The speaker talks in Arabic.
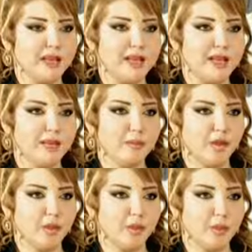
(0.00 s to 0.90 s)
سليم
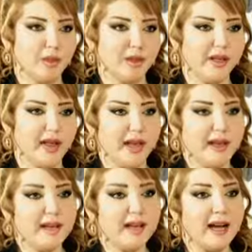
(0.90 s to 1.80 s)
الجبوري
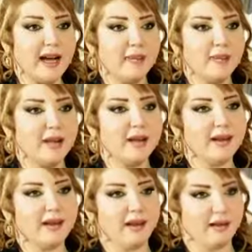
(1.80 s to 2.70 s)
يتعامل
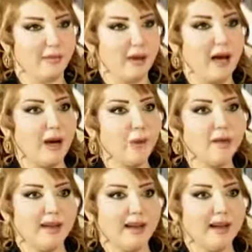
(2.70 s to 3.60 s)
آه، مع كل
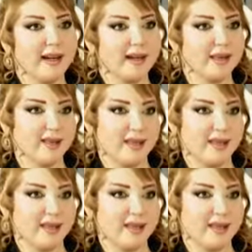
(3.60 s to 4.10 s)
العراقيين